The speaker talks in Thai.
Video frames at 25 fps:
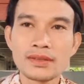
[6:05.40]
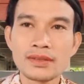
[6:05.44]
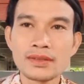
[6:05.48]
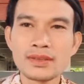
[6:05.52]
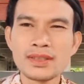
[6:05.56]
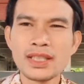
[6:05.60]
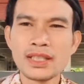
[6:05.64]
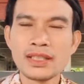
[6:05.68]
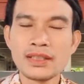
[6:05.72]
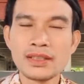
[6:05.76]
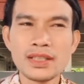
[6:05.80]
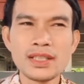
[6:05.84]

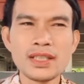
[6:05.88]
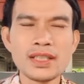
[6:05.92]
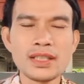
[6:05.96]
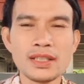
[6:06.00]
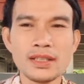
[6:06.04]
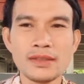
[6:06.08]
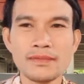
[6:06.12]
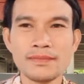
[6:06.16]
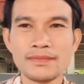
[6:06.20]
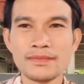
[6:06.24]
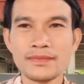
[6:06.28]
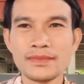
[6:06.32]
สิ่งที่
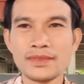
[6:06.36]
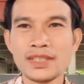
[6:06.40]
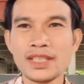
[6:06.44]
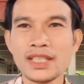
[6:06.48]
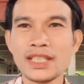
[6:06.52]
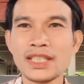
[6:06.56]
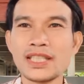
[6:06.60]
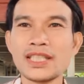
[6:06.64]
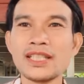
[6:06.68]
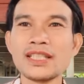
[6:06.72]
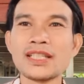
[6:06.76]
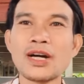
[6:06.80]
สิ่ง
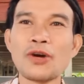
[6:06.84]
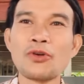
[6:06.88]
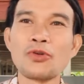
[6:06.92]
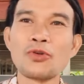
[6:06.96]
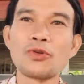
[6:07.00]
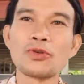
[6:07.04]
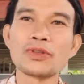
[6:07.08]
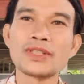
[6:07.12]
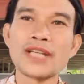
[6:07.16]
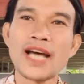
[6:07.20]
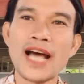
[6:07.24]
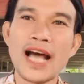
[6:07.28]
ที่เขาหล
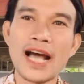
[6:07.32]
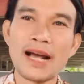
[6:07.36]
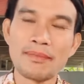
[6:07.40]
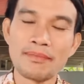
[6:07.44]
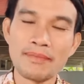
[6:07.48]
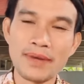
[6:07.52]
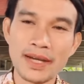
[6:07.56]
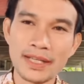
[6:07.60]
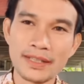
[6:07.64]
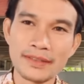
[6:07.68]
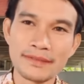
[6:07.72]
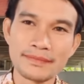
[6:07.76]
งทางไป